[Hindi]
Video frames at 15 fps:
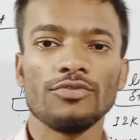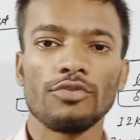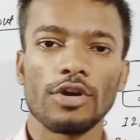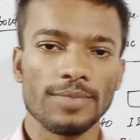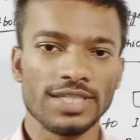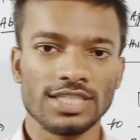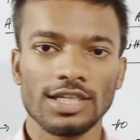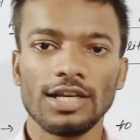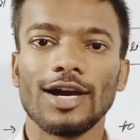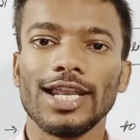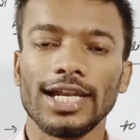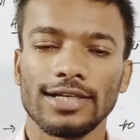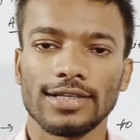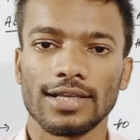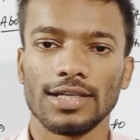इन्फॉर्मेशन
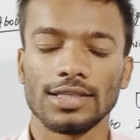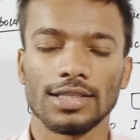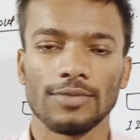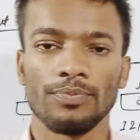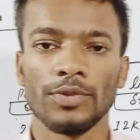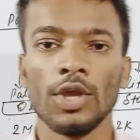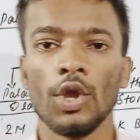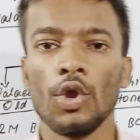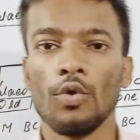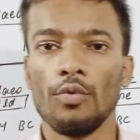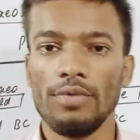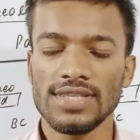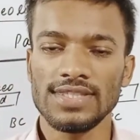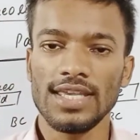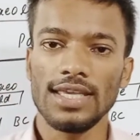कलेक्ट कर लेते हैं
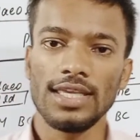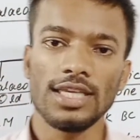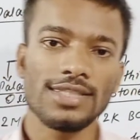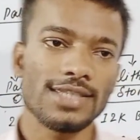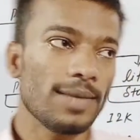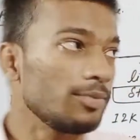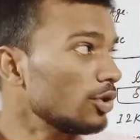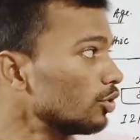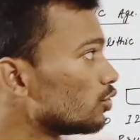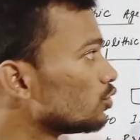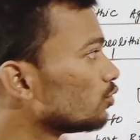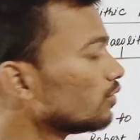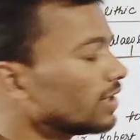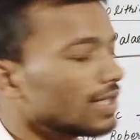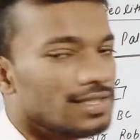वैसे ही इस चैप्टर को
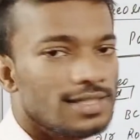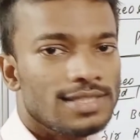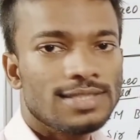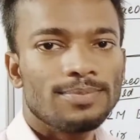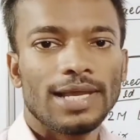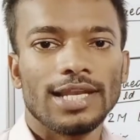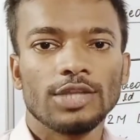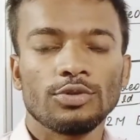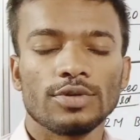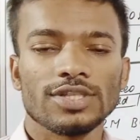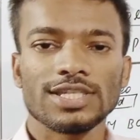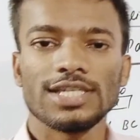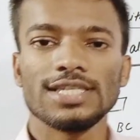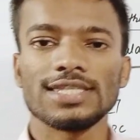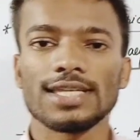शुरू करने से पहले थोड़ा
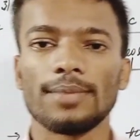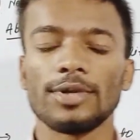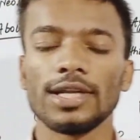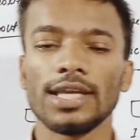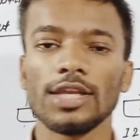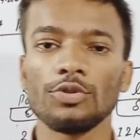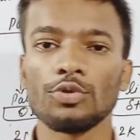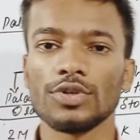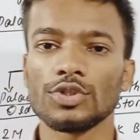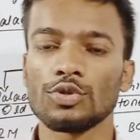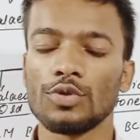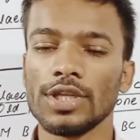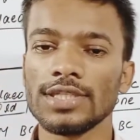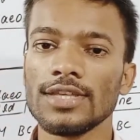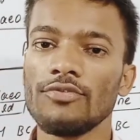सा इस चैप्टर के थोड़े
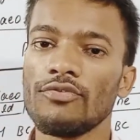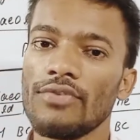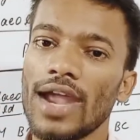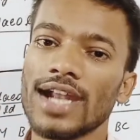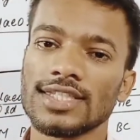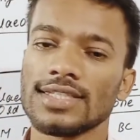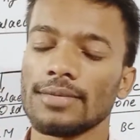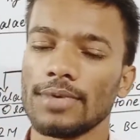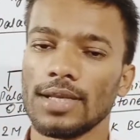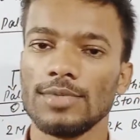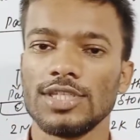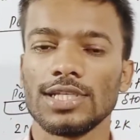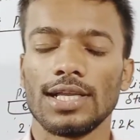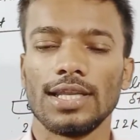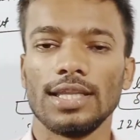थोड़े से फैक्ट्स के बारे
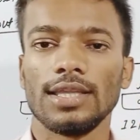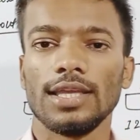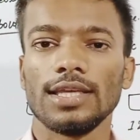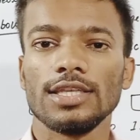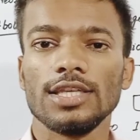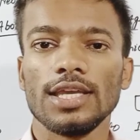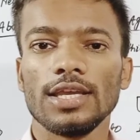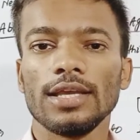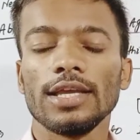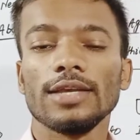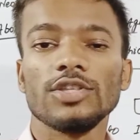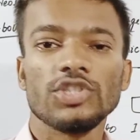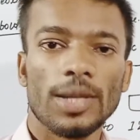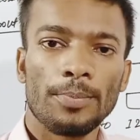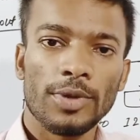में जान लेते हैं कि ये
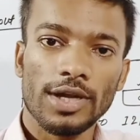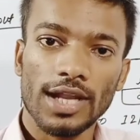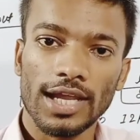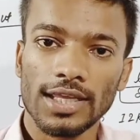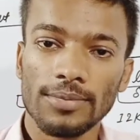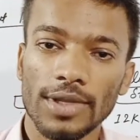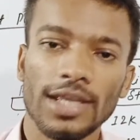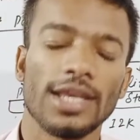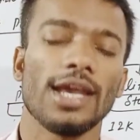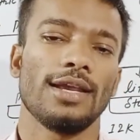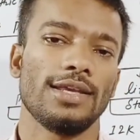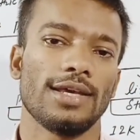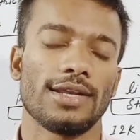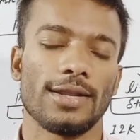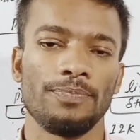चैप्टर आखिर में क्या
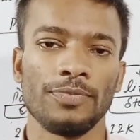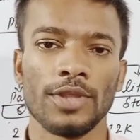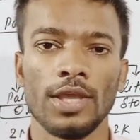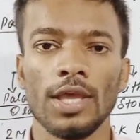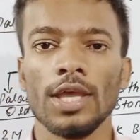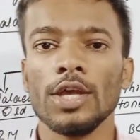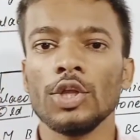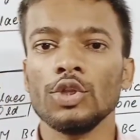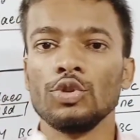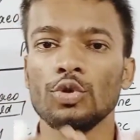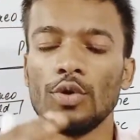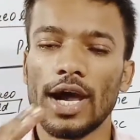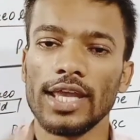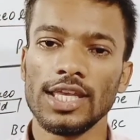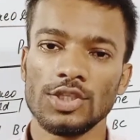क्या रहा
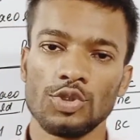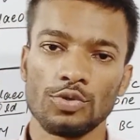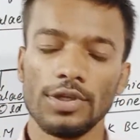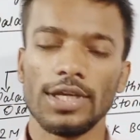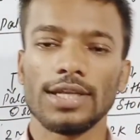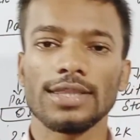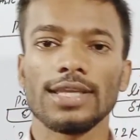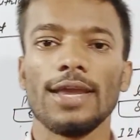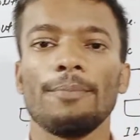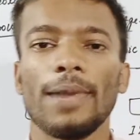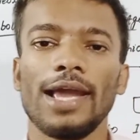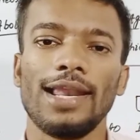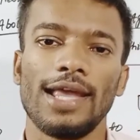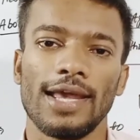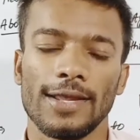तो आइए शुरू करते हैं
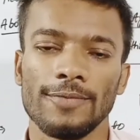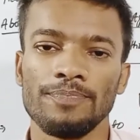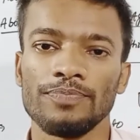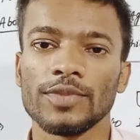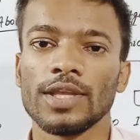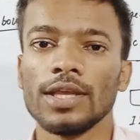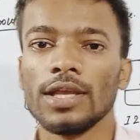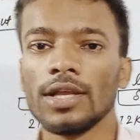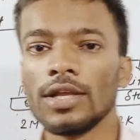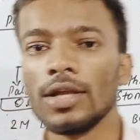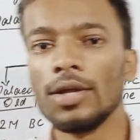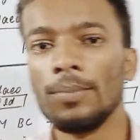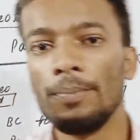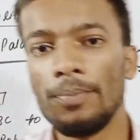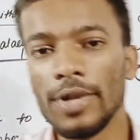पहला है
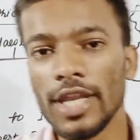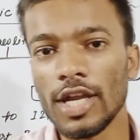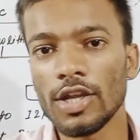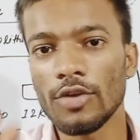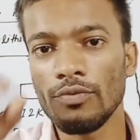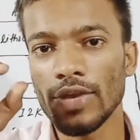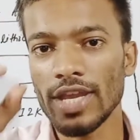पीरियड ऑफ